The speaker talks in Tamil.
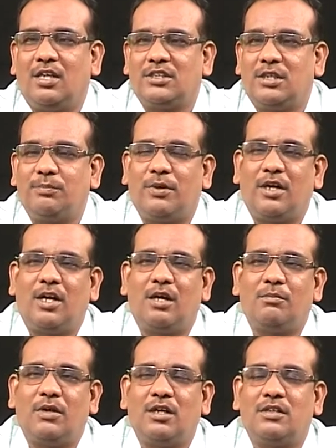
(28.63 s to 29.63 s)

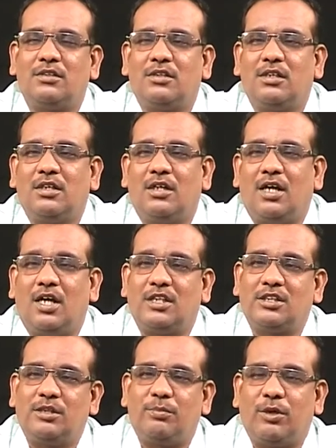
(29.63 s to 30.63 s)
ஆசைப்படலாமா
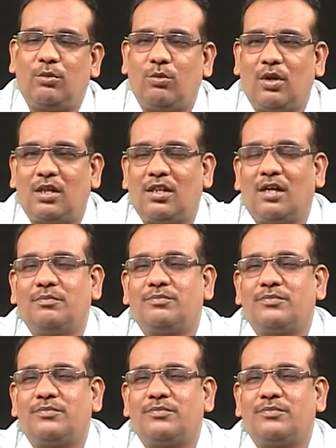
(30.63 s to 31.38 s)
ஆசைப்படக்கூடாதா